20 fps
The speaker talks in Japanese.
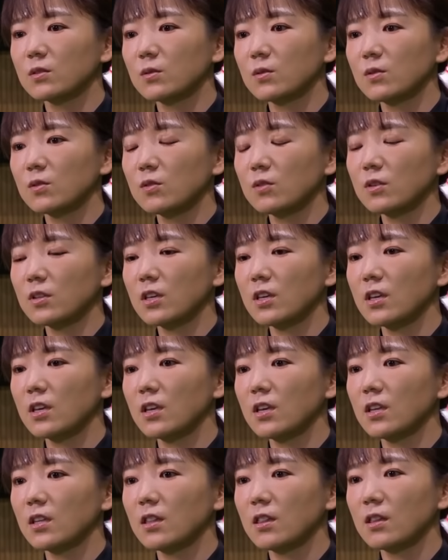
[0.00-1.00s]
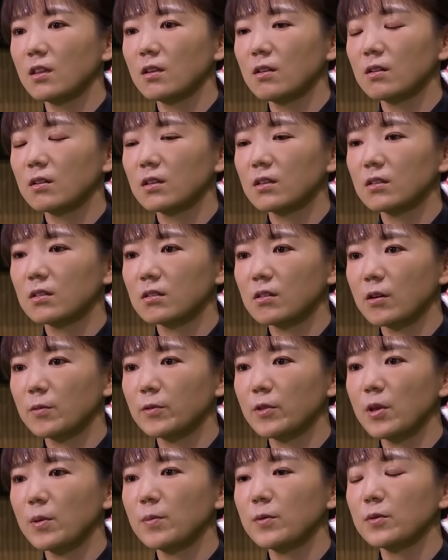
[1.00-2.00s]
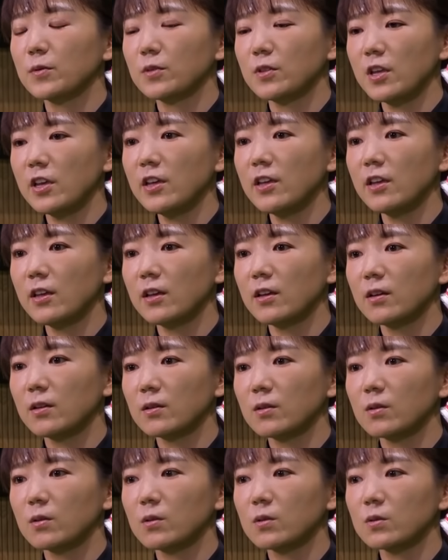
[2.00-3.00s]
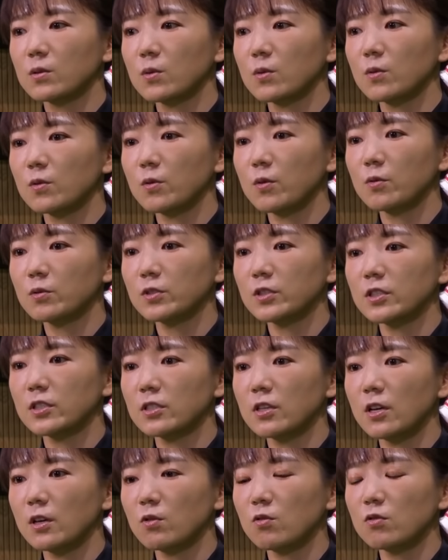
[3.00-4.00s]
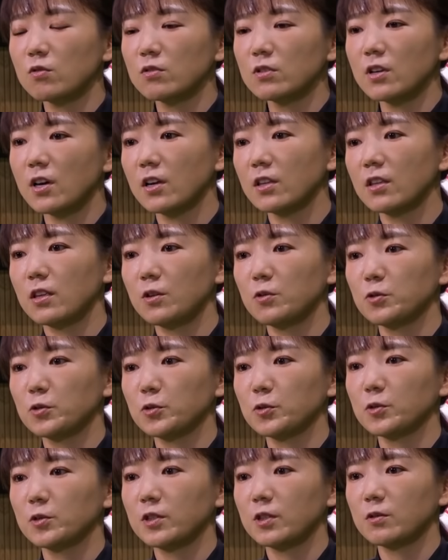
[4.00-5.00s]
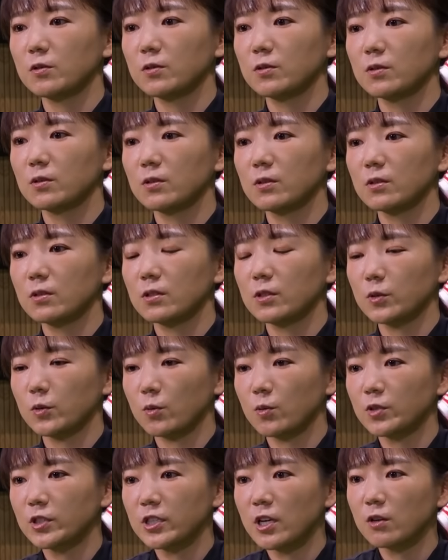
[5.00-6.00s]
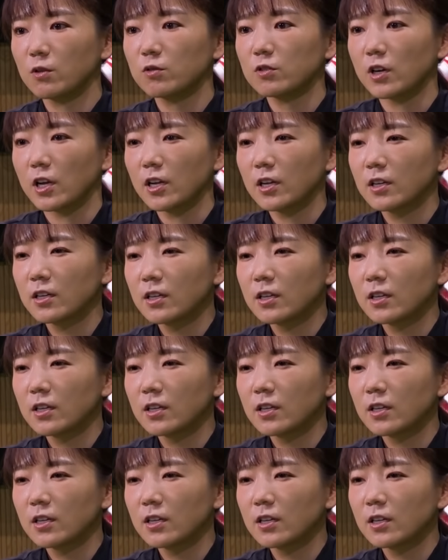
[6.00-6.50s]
その時がデビューでその4試合後ぐらいに優勝してるでしょ。5試合後ぐらい。